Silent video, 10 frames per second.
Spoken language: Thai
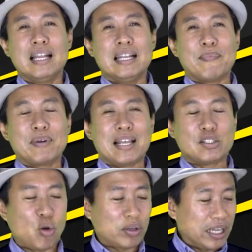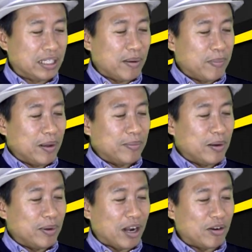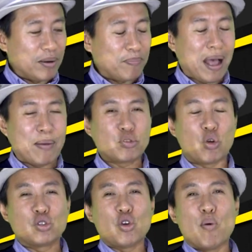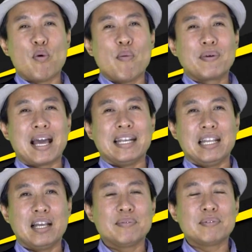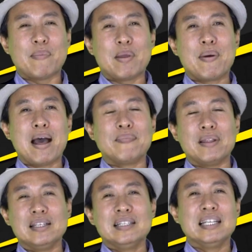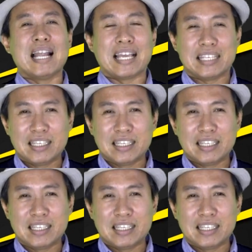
แรมขนาด2กิกเนี่ยเมื่อเวลาเราเล่นภาพ 2 จอพร้อมกันเนี่ยทำให้ภาพเนี่ยลื่นไหล